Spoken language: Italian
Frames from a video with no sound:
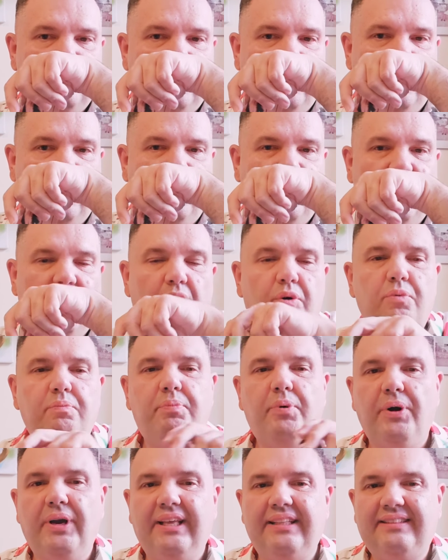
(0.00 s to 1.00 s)
eh, un
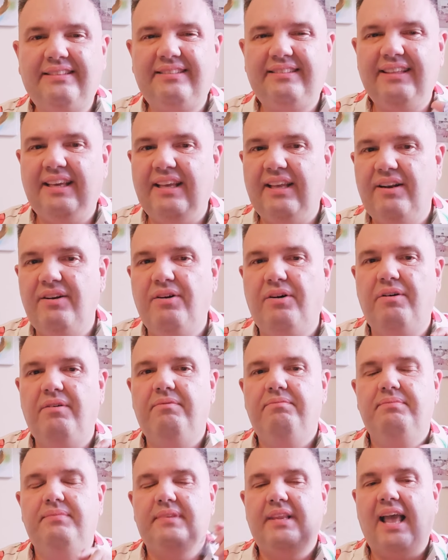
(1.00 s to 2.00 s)

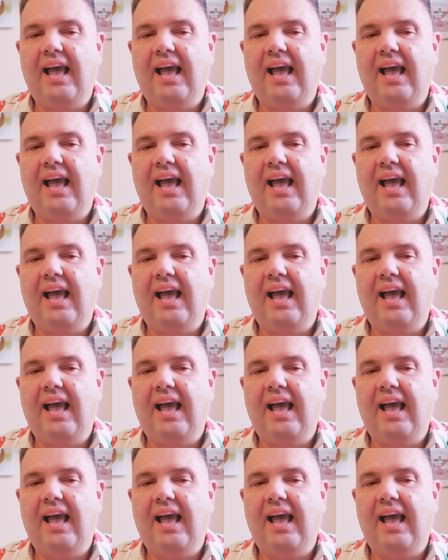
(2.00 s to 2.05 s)
pochettino